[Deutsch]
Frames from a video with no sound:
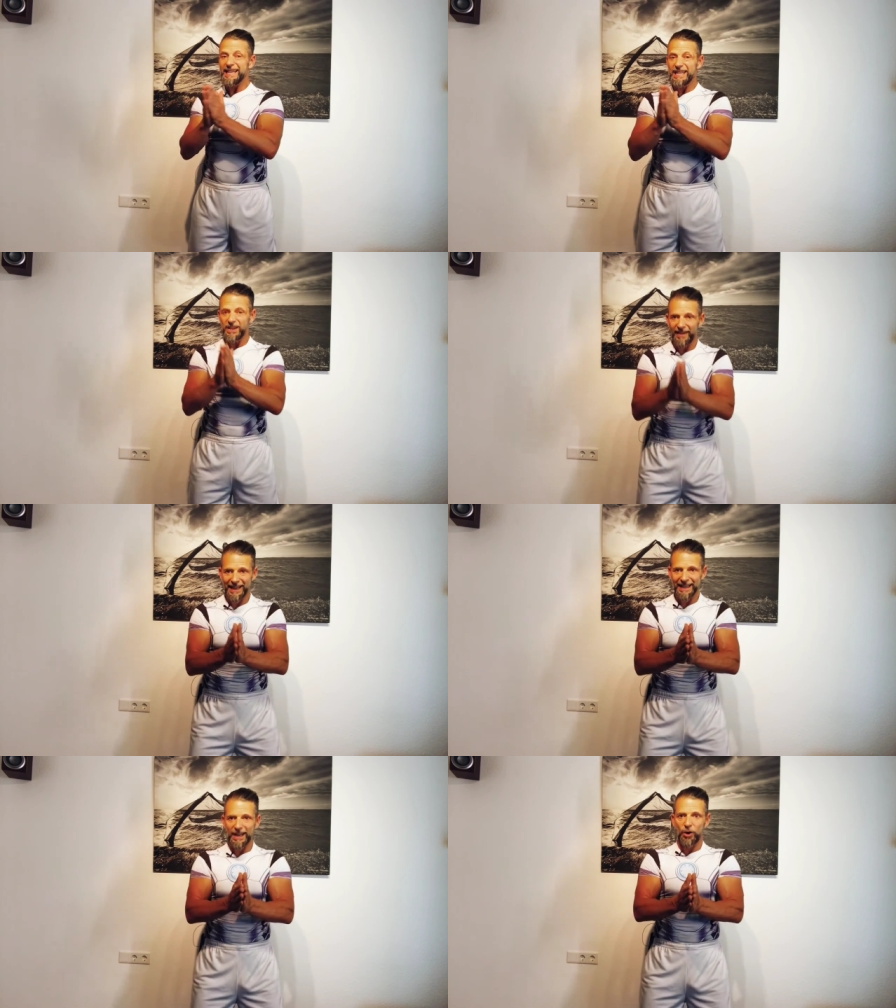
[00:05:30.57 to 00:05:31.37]
Ihr
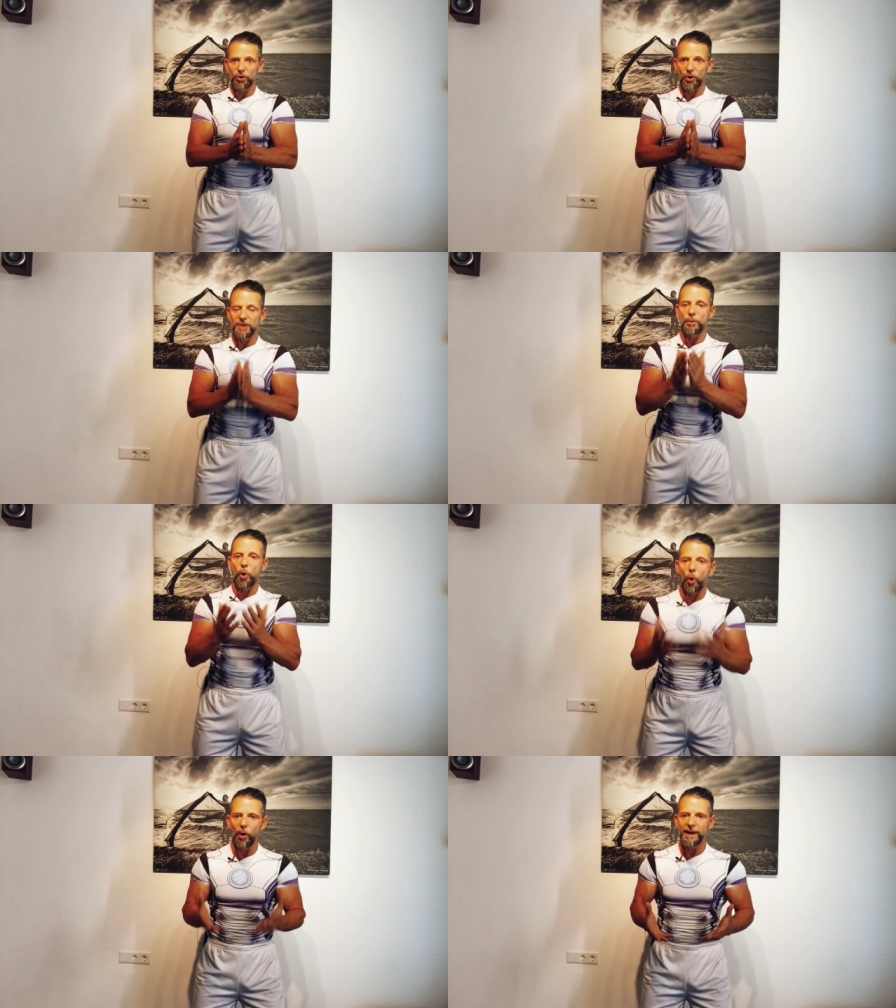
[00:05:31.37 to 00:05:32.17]
werdet dann auch noch im
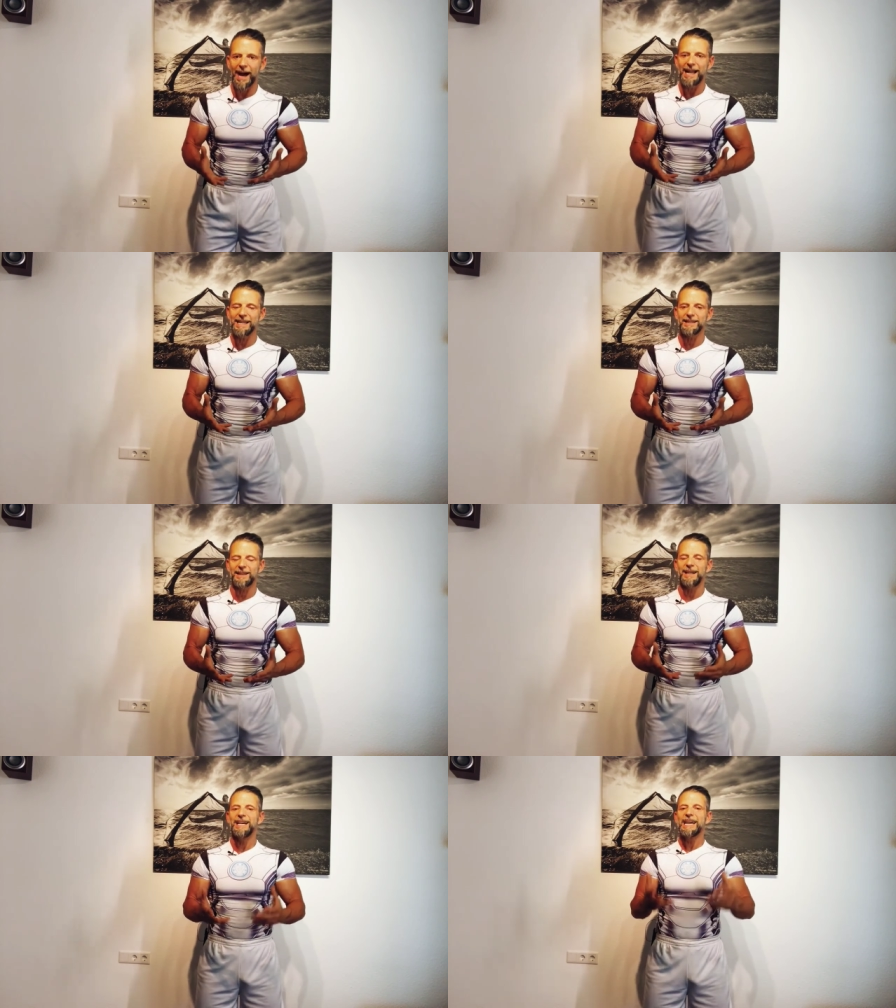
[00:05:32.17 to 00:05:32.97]
hohen
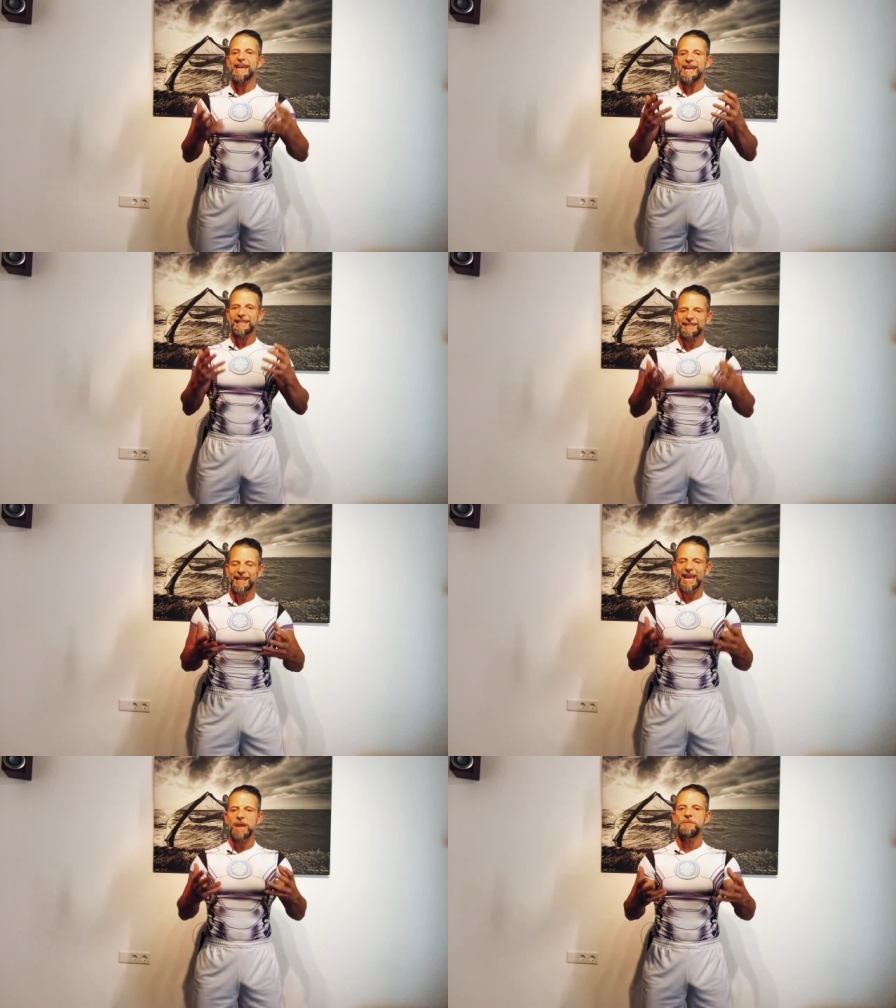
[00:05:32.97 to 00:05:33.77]
Alter
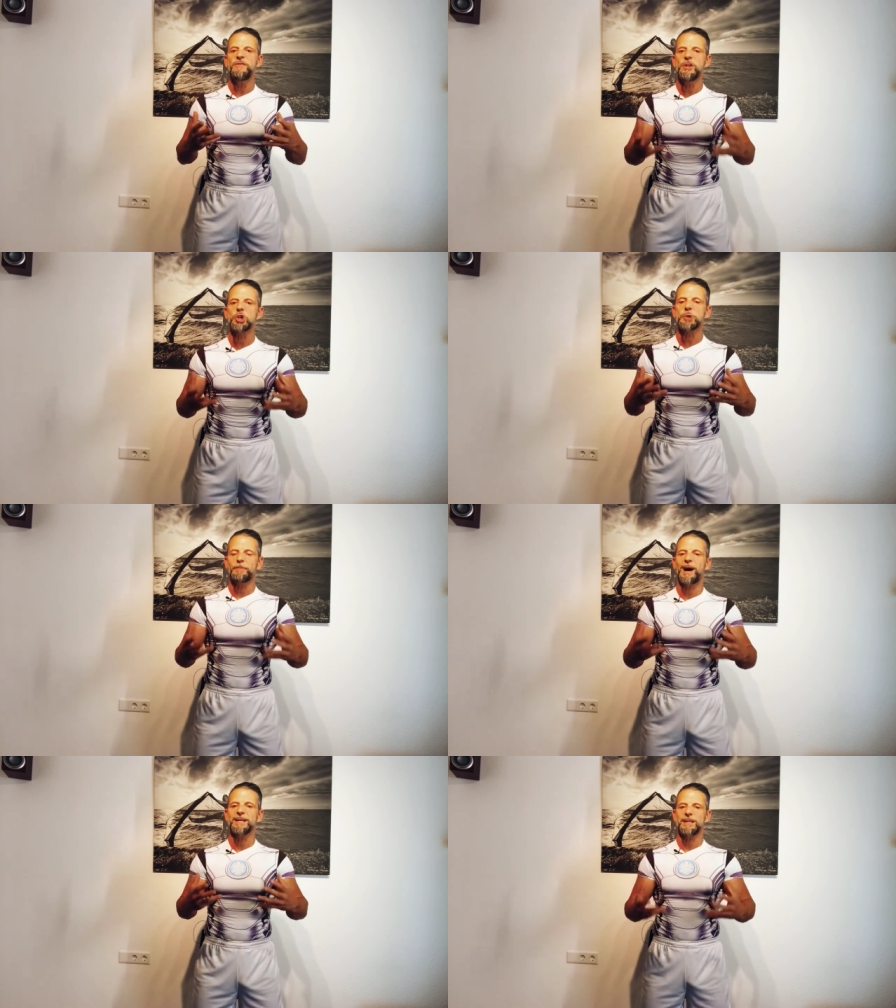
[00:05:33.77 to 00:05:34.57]
extrem viel
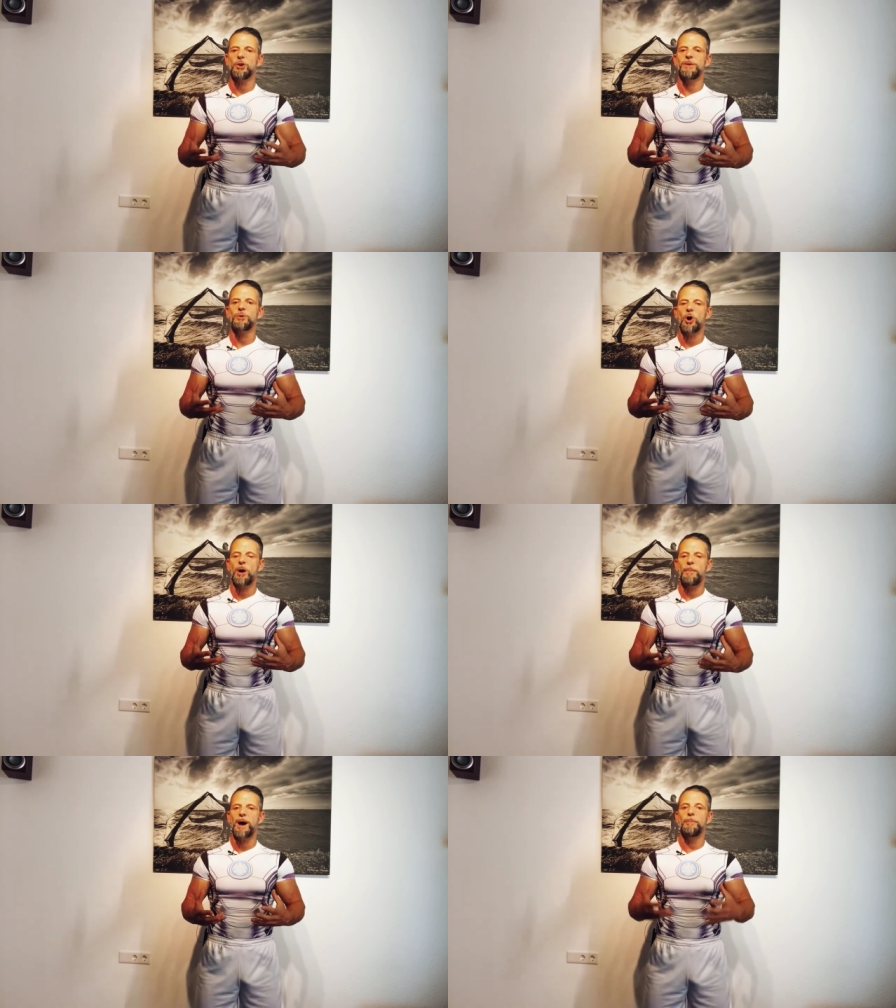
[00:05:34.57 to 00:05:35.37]
Spaß an eurem
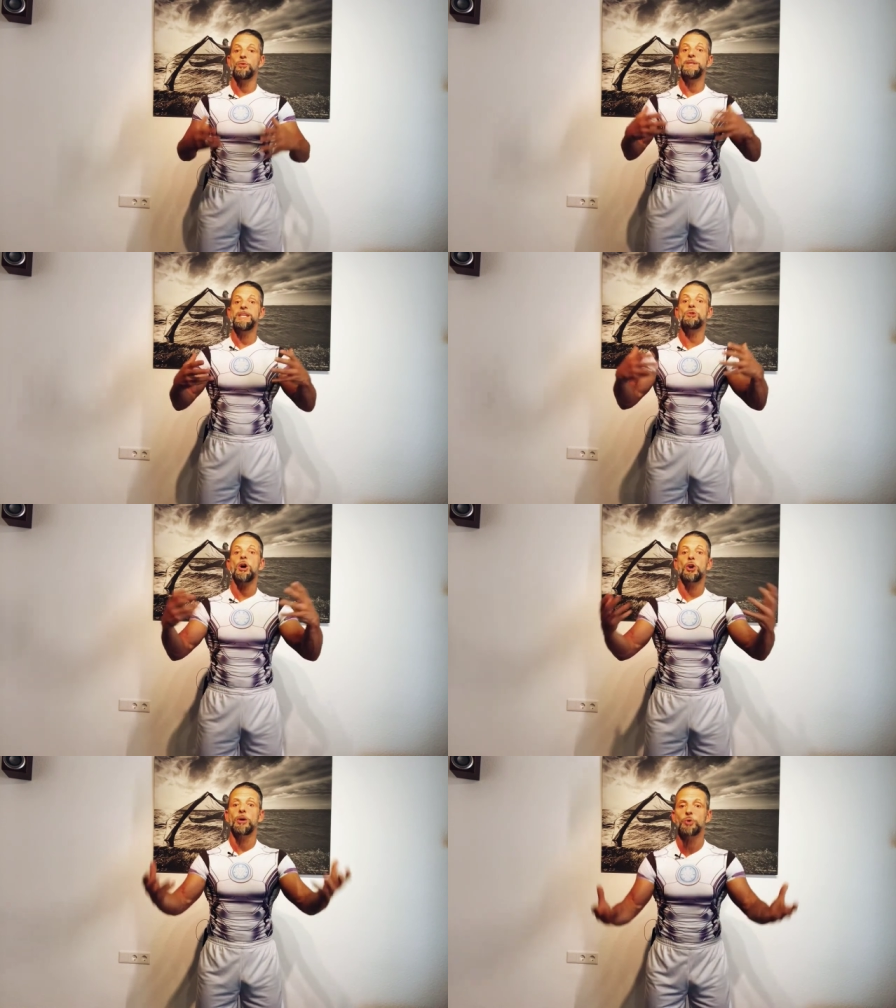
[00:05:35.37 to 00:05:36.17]
Körper habt und nicht nur
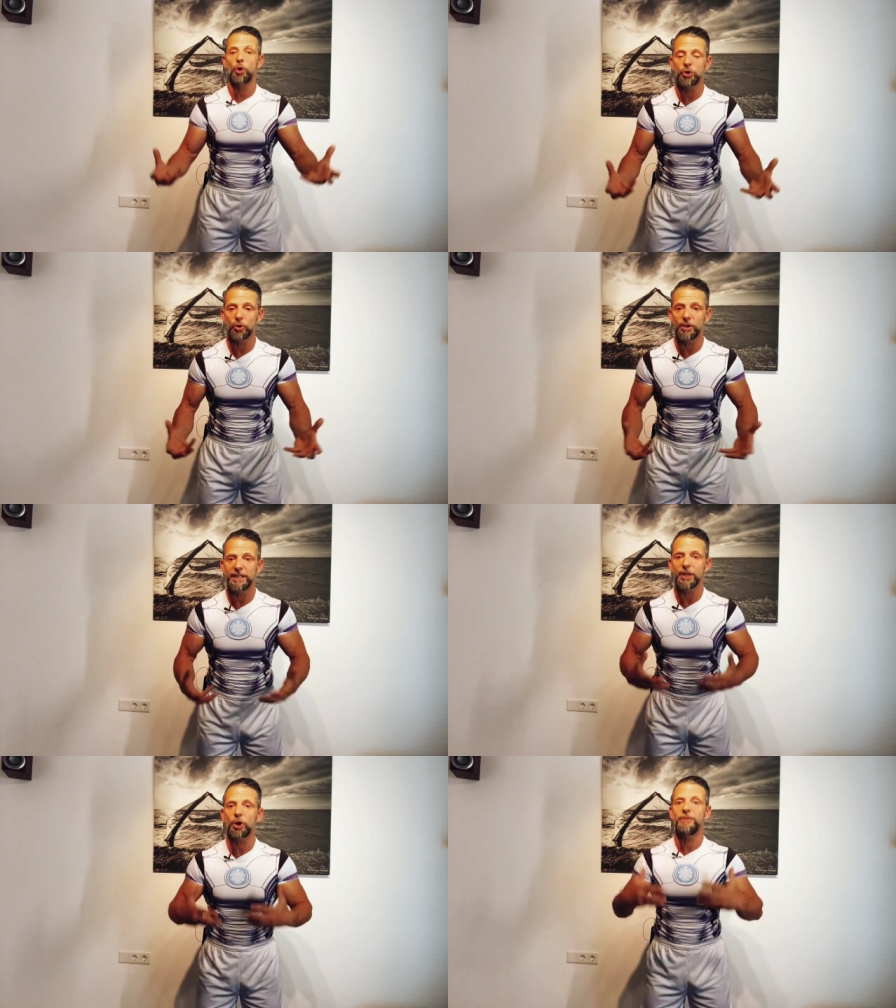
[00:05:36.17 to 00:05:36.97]
an eurem Konto und
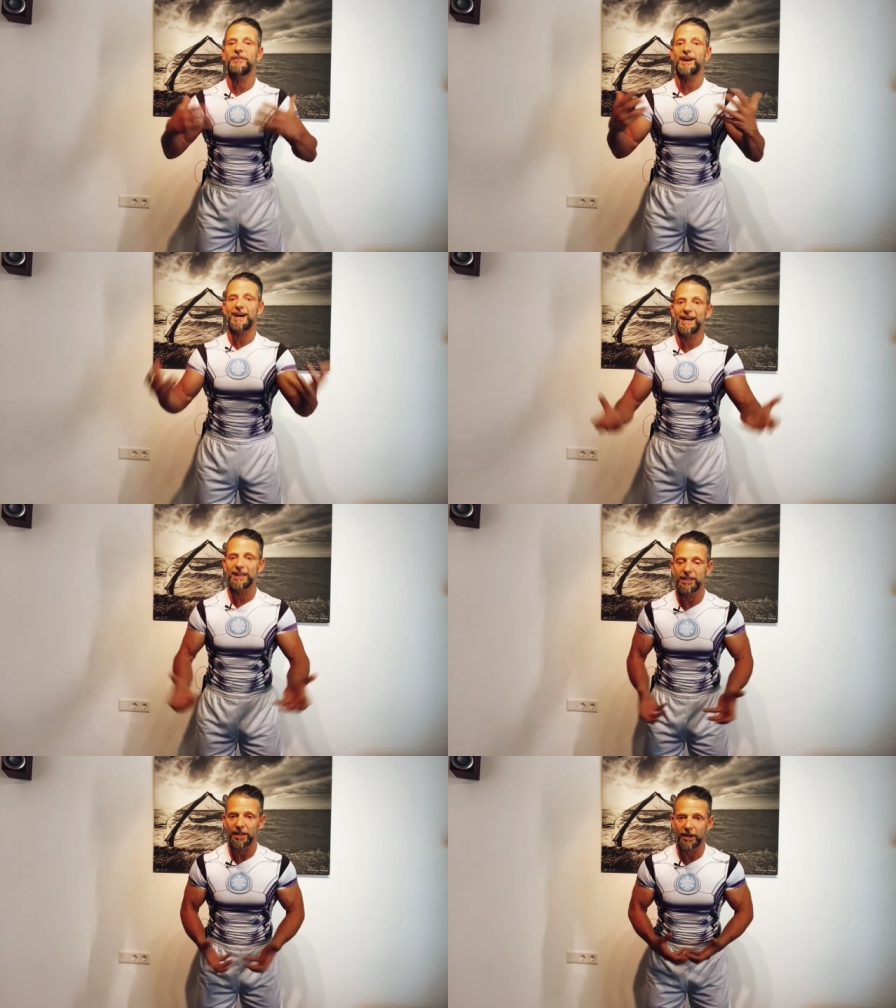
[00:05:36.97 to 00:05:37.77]
nicht an eurem Ferrari,
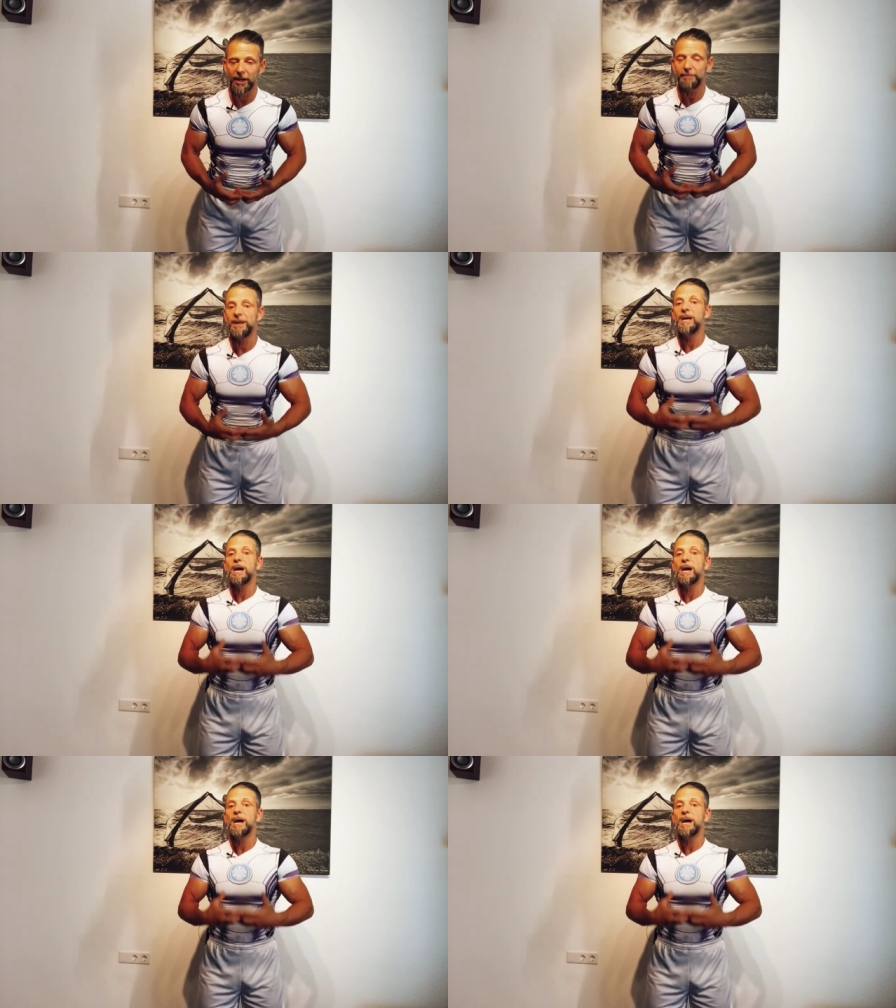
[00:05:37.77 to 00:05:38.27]
nicht an eurem